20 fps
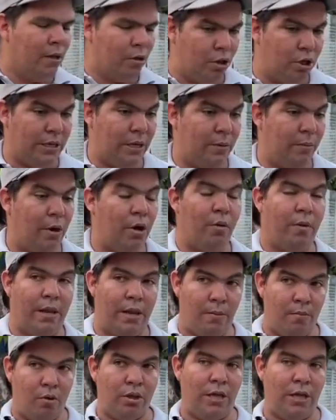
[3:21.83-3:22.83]
Entonces, bueno,
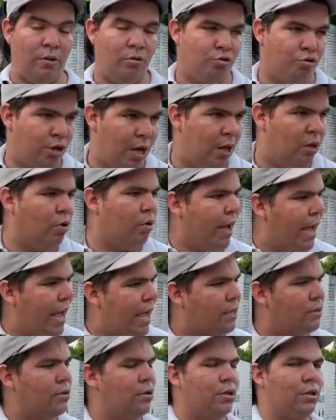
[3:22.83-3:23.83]
venimos denunciando
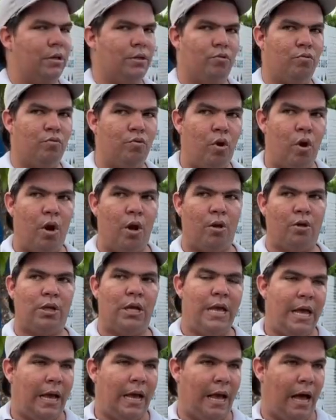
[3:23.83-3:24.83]
eso, ese es uno de los
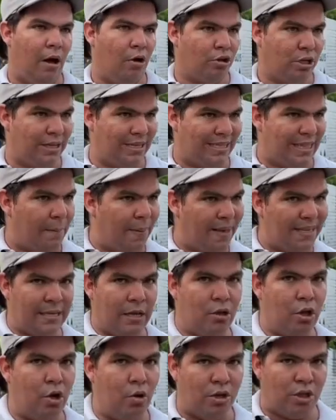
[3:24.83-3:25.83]
caos que está
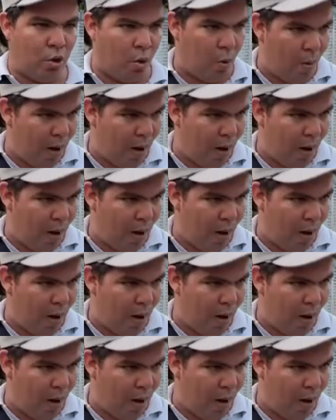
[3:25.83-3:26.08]
pasando en nuestro